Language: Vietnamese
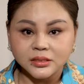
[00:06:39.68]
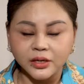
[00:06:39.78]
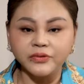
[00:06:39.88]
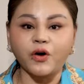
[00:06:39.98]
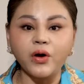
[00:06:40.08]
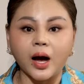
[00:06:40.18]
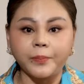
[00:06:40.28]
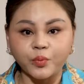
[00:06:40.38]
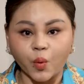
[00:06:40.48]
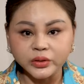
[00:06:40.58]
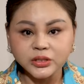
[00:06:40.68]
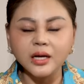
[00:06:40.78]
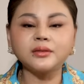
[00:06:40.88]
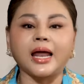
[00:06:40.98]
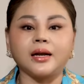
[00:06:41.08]
Sự phối hợp của Trấn
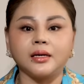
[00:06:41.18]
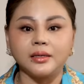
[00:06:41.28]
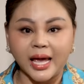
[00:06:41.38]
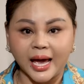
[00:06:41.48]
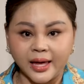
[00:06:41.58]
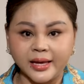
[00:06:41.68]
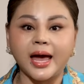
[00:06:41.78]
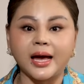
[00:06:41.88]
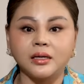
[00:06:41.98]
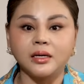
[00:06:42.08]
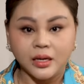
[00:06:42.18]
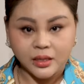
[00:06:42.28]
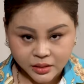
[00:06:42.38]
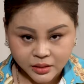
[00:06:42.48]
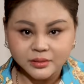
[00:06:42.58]
Thành và Lê Giang
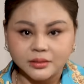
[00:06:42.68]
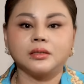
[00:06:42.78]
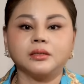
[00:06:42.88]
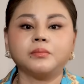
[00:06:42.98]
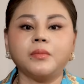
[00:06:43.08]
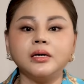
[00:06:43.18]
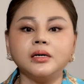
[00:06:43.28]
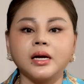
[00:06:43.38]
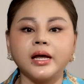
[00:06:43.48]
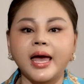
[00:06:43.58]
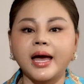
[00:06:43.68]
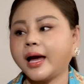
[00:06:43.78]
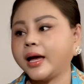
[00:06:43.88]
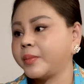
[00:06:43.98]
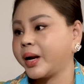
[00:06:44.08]
mới được Lê Giang ngày hôm